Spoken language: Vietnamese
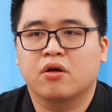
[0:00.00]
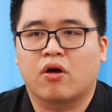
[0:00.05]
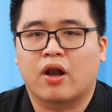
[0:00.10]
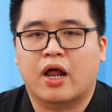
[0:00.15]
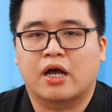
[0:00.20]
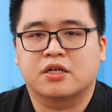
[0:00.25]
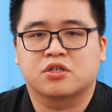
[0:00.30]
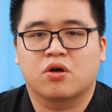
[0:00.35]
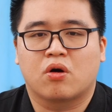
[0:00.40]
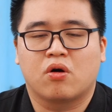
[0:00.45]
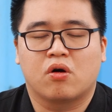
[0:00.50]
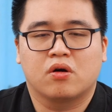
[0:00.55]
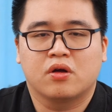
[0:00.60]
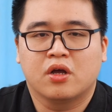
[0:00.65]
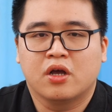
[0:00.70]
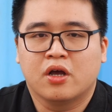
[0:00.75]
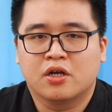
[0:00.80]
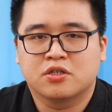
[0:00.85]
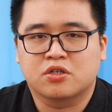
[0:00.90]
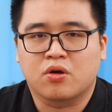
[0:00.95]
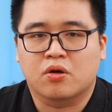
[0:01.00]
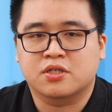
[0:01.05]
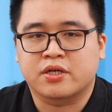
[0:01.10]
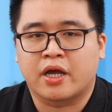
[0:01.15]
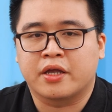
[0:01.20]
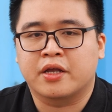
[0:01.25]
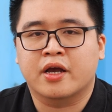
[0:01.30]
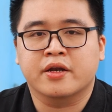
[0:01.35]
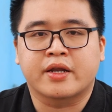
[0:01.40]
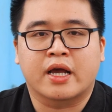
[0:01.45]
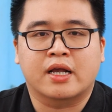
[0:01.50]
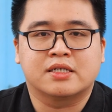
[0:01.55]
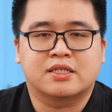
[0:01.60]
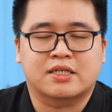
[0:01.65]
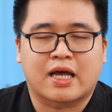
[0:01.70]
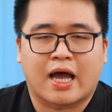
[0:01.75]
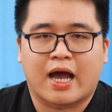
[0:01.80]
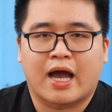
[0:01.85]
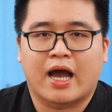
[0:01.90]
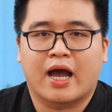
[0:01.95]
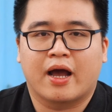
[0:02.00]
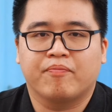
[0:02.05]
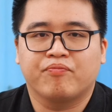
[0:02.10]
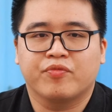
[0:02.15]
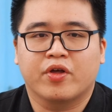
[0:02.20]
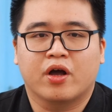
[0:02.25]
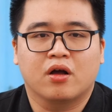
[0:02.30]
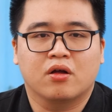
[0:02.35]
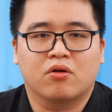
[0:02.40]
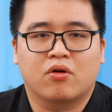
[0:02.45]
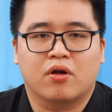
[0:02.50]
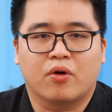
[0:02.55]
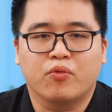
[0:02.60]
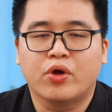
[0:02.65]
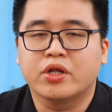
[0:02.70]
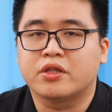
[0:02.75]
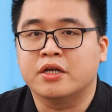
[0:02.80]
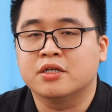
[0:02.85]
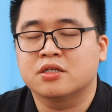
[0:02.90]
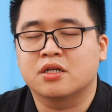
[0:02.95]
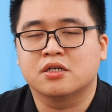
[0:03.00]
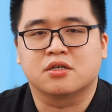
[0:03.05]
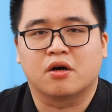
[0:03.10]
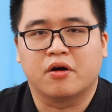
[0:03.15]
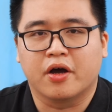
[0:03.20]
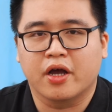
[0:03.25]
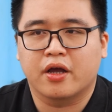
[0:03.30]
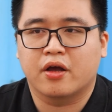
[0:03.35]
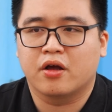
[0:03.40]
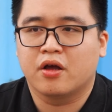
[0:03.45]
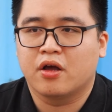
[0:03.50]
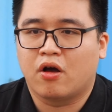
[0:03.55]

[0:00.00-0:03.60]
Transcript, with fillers: gọi là so so sánh cái đánh giá uh, gọi là uy tín thế giới ấy,